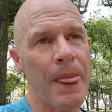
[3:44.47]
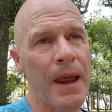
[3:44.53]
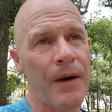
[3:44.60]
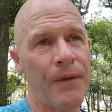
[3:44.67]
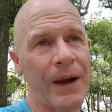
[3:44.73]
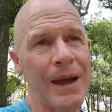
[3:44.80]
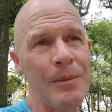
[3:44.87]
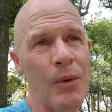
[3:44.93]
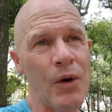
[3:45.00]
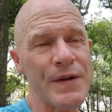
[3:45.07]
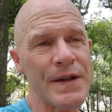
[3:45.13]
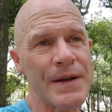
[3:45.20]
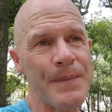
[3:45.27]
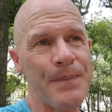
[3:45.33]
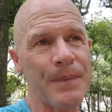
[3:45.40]
vraiment,
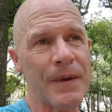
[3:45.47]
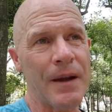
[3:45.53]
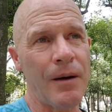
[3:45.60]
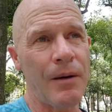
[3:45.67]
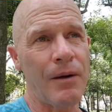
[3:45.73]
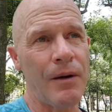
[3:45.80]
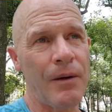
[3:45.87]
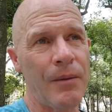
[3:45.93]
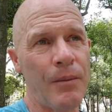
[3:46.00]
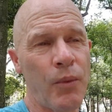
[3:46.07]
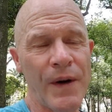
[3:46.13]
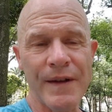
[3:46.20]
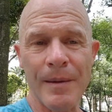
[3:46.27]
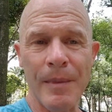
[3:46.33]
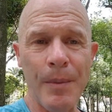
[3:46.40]
c'est
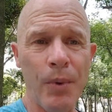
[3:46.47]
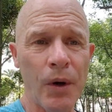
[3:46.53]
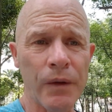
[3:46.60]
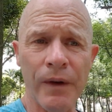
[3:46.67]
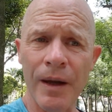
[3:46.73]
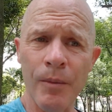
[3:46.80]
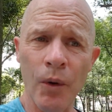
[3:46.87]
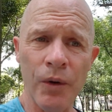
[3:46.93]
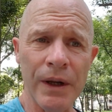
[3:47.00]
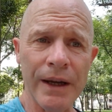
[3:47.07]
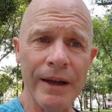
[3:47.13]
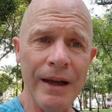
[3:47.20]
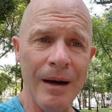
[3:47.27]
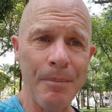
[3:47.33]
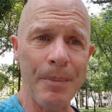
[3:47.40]
moi, ça m'apporte vraiment une
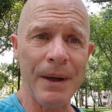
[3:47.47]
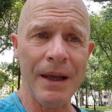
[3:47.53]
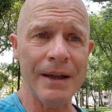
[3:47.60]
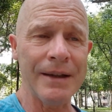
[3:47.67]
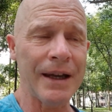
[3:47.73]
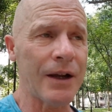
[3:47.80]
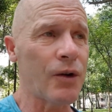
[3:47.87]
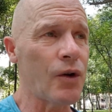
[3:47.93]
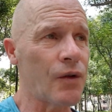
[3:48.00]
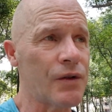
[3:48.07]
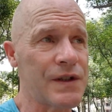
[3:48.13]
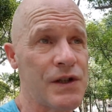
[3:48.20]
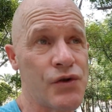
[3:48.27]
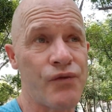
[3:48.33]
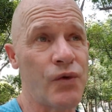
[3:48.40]
réelle paix intérieure,
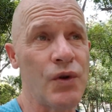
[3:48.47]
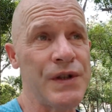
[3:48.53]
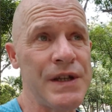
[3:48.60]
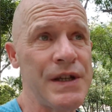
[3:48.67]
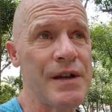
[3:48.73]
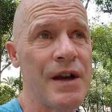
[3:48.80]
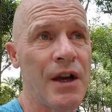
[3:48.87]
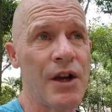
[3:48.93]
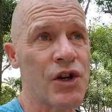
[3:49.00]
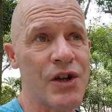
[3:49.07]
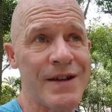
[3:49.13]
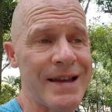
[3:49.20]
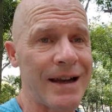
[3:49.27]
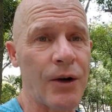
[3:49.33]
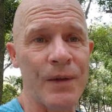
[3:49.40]
si je vous le dis. J'ai
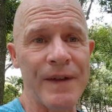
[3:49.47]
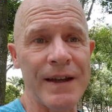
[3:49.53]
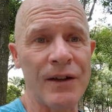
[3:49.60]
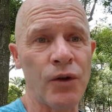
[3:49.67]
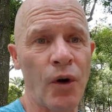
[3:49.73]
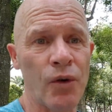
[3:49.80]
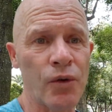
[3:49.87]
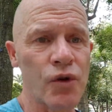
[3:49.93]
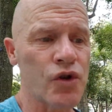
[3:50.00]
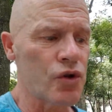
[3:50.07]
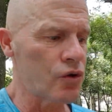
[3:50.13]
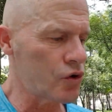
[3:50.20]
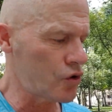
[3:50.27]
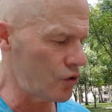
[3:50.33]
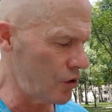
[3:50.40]
57 ans, donc je
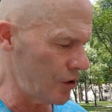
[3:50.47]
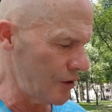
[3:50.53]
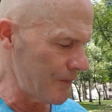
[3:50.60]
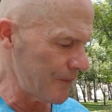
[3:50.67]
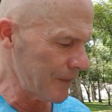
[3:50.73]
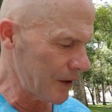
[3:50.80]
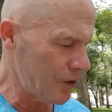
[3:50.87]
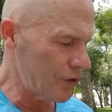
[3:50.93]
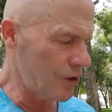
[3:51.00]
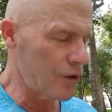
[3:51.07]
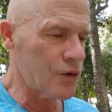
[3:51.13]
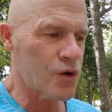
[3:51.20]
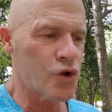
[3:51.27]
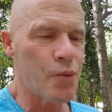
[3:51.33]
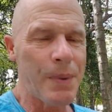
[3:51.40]
ne euh,
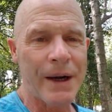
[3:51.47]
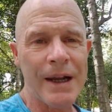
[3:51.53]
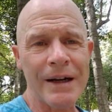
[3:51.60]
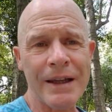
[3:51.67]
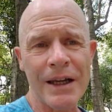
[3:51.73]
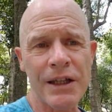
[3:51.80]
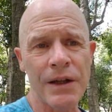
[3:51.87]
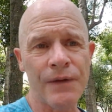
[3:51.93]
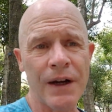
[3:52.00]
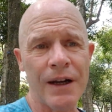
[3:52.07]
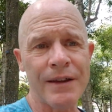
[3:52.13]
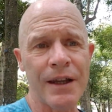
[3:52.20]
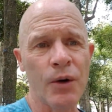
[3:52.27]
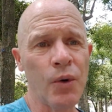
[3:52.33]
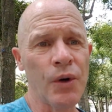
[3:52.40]
suis pas quelqu'un qui fait de la
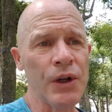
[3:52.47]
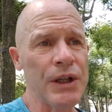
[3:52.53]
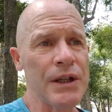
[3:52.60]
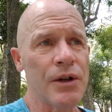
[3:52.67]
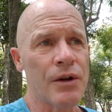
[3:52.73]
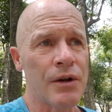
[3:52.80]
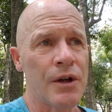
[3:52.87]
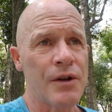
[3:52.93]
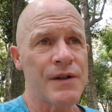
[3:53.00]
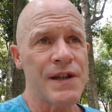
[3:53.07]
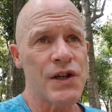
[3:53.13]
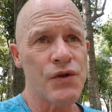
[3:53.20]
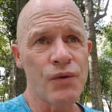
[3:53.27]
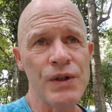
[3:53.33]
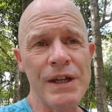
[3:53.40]
théorie. Euh,
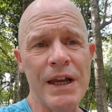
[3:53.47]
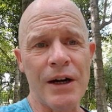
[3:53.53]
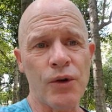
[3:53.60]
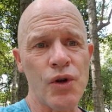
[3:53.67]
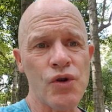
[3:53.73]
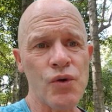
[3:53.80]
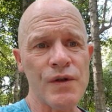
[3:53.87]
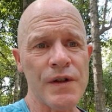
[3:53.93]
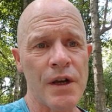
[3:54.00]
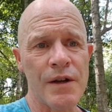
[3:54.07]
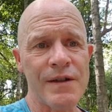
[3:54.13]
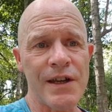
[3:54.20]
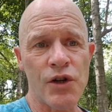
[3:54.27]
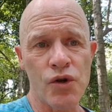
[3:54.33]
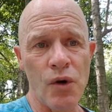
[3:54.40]
si je vous dis quelque chose,
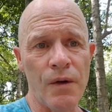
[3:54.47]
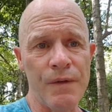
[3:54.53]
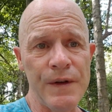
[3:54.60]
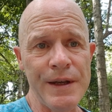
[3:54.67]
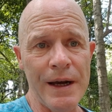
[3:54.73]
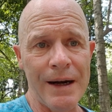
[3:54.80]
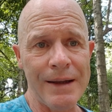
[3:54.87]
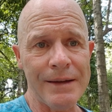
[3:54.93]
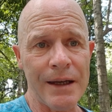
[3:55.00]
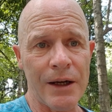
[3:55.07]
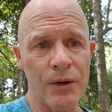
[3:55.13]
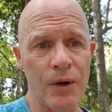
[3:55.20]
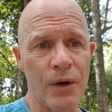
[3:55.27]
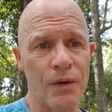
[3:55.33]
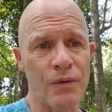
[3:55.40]
c'est que je le vis à
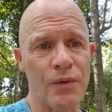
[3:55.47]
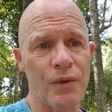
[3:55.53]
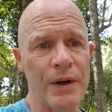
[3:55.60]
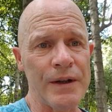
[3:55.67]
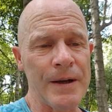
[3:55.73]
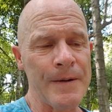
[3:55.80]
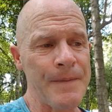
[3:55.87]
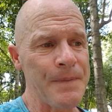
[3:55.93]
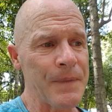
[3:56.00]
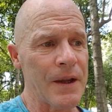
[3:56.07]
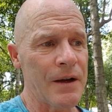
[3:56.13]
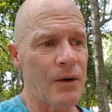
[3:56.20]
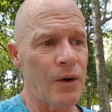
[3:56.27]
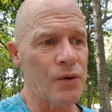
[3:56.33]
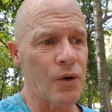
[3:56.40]
l'intérieur, vous voyez.
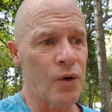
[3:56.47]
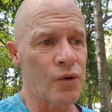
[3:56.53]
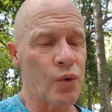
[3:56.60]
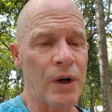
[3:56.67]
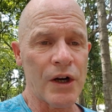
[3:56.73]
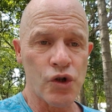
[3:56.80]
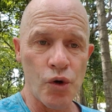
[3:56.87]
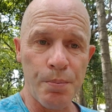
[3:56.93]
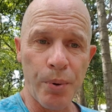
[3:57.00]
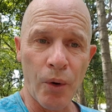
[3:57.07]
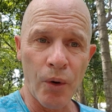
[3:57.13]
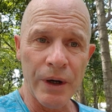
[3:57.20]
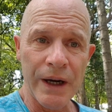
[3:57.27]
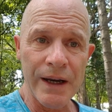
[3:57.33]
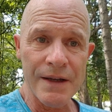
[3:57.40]
En, tout cas, que je
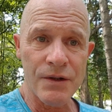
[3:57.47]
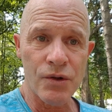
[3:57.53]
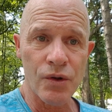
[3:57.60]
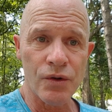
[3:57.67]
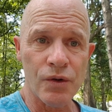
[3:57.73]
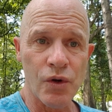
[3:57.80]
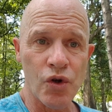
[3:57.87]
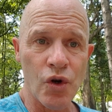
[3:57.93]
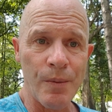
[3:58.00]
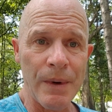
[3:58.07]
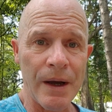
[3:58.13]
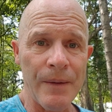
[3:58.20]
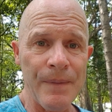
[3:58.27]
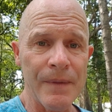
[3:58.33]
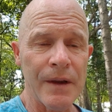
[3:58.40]
progresse sur ce
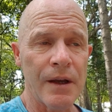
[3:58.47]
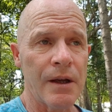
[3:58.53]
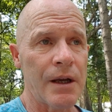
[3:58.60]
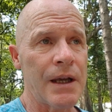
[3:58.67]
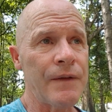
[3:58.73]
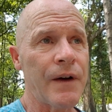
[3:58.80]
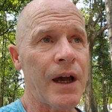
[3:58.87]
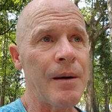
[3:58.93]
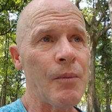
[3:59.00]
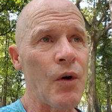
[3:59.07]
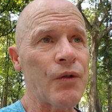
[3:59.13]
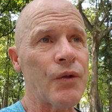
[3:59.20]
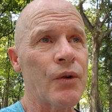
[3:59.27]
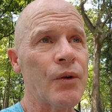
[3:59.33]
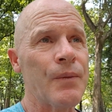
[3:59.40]
chemin. Et vraiment,
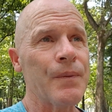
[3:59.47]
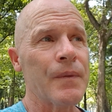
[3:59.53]
euh,